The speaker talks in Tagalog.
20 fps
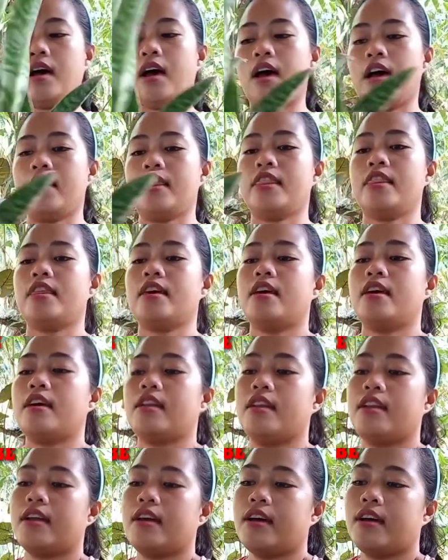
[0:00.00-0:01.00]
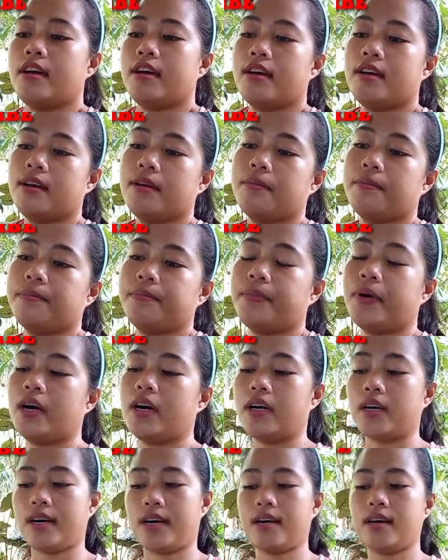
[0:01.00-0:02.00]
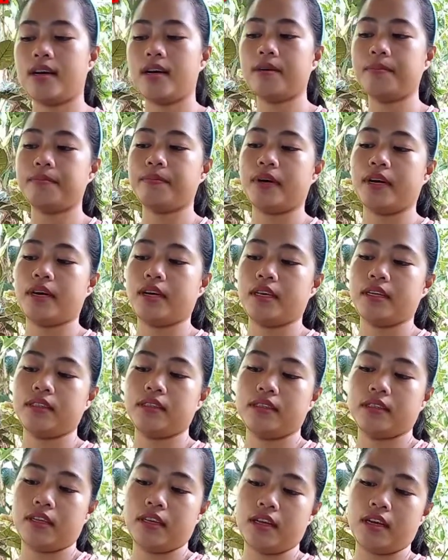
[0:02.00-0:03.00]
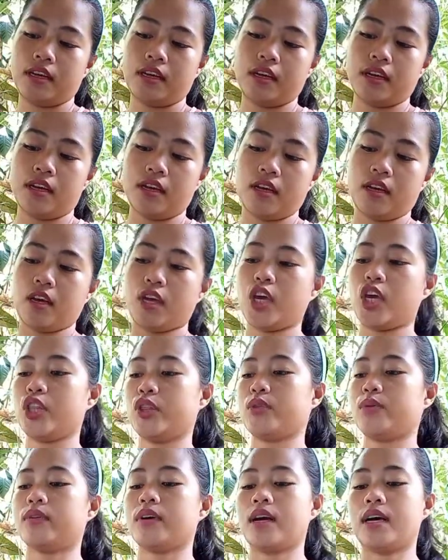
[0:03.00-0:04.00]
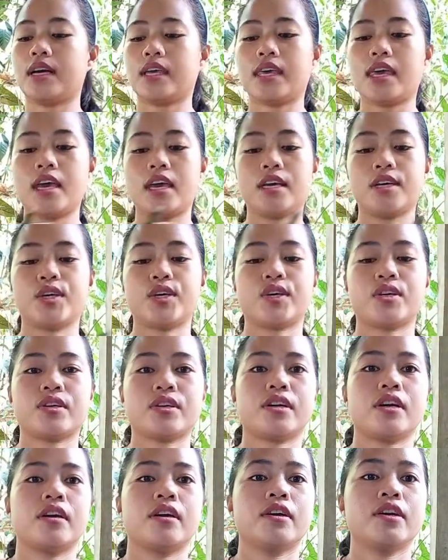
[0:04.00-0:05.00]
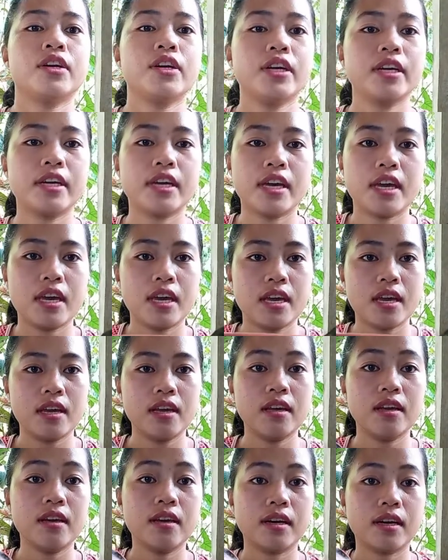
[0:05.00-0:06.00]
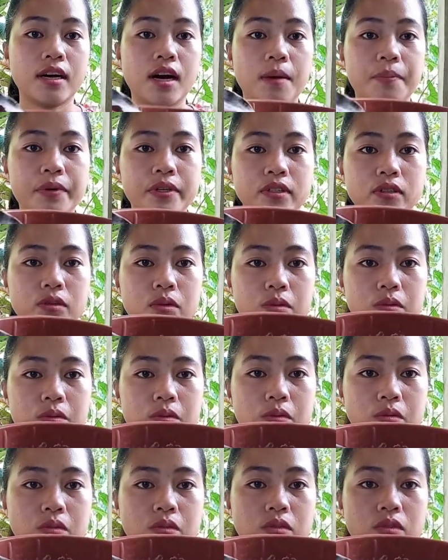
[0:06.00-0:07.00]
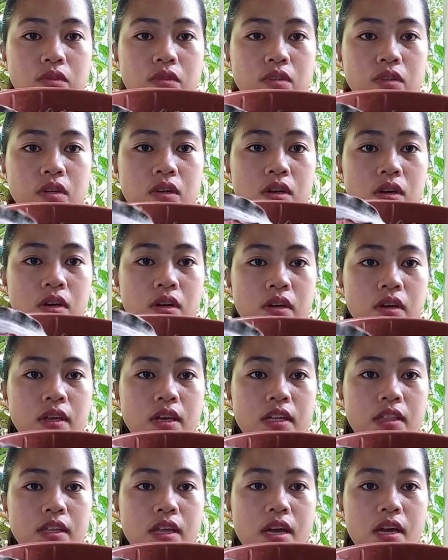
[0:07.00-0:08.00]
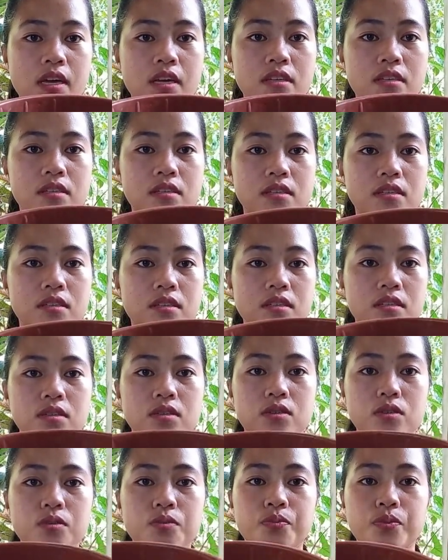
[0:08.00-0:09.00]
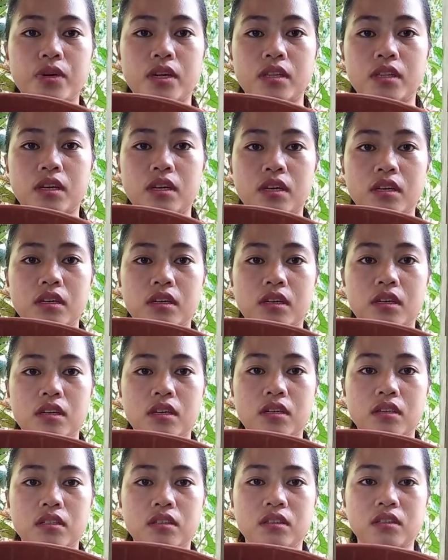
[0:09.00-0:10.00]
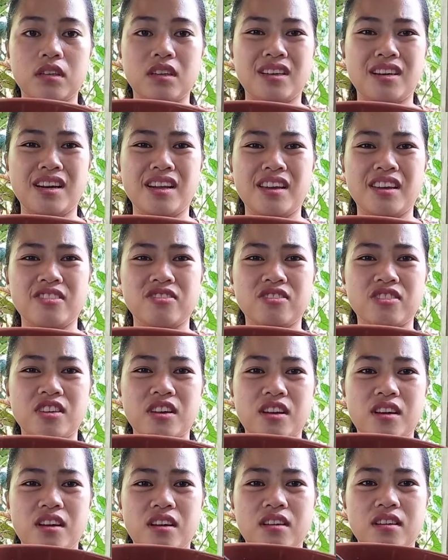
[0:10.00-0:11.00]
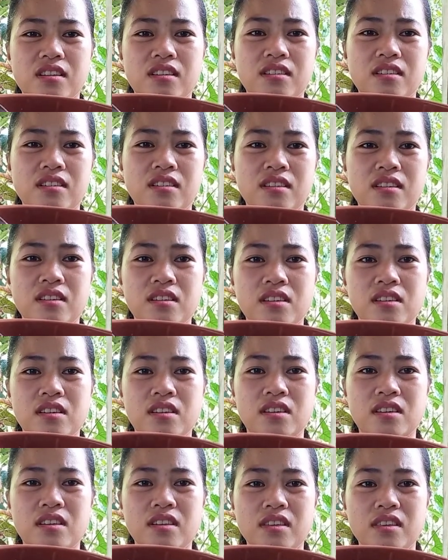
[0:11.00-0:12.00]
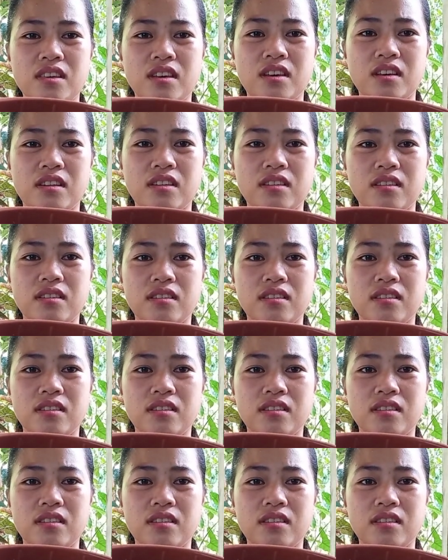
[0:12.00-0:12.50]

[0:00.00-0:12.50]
And then, um, pang-apat, itong aking turkey cover tone. Ayan guys. Sobra talaga. Ang liit niya. Ayan.